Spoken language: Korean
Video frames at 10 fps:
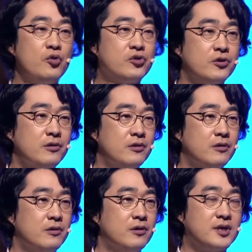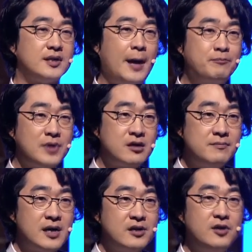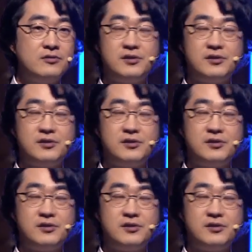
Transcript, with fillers: 뭐죠? 자, 나쁘다는 말은 이런